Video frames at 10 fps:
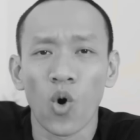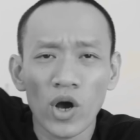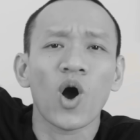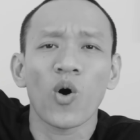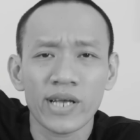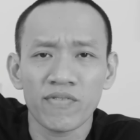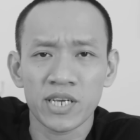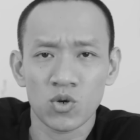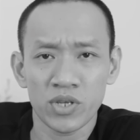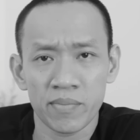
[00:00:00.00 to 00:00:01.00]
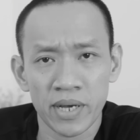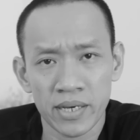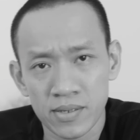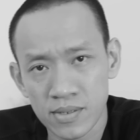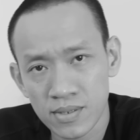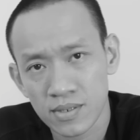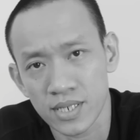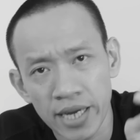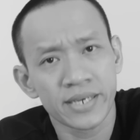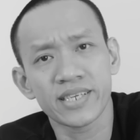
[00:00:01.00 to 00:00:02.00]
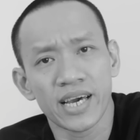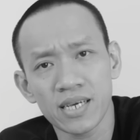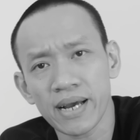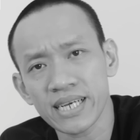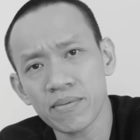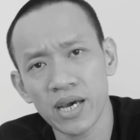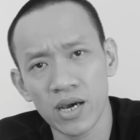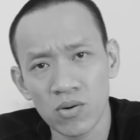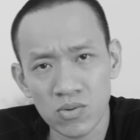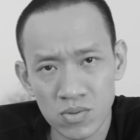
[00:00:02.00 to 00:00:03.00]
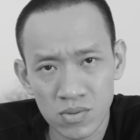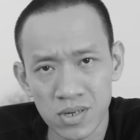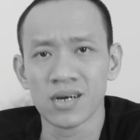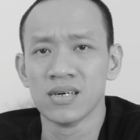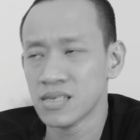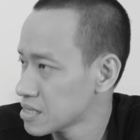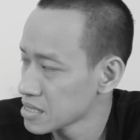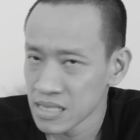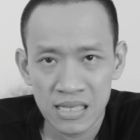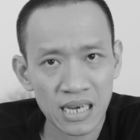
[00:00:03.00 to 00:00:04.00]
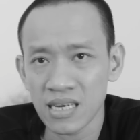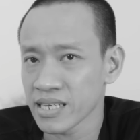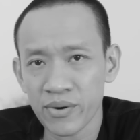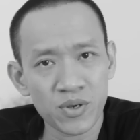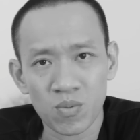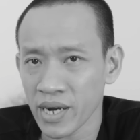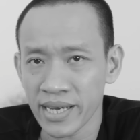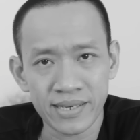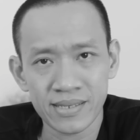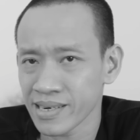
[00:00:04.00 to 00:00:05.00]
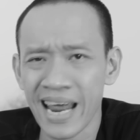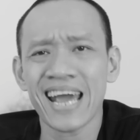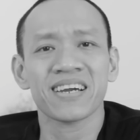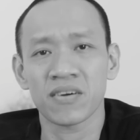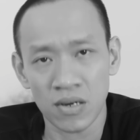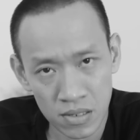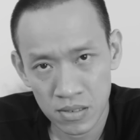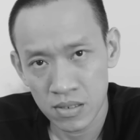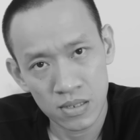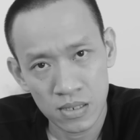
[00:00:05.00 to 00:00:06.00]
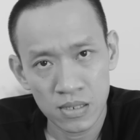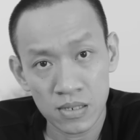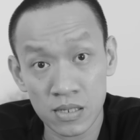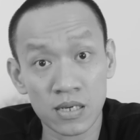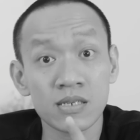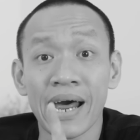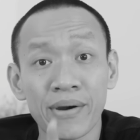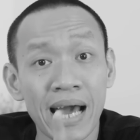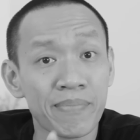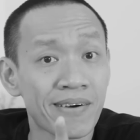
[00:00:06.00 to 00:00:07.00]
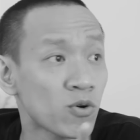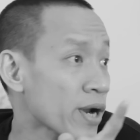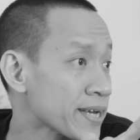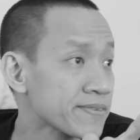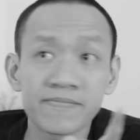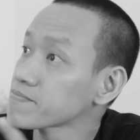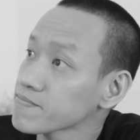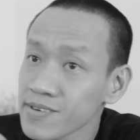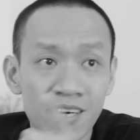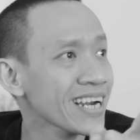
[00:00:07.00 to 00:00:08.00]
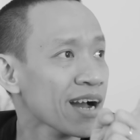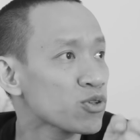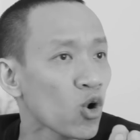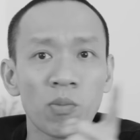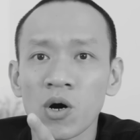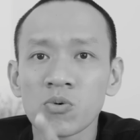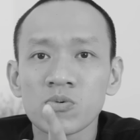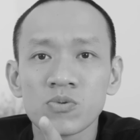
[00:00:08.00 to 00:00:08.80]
Đuổi cổ giáo viên chủ nhiệm đi, đình chỉ ban giám hiệu. Cái nền giáo dục này nát rồi. Những đứa nào đã tham gia vụ này, đứa nào chủ mưu,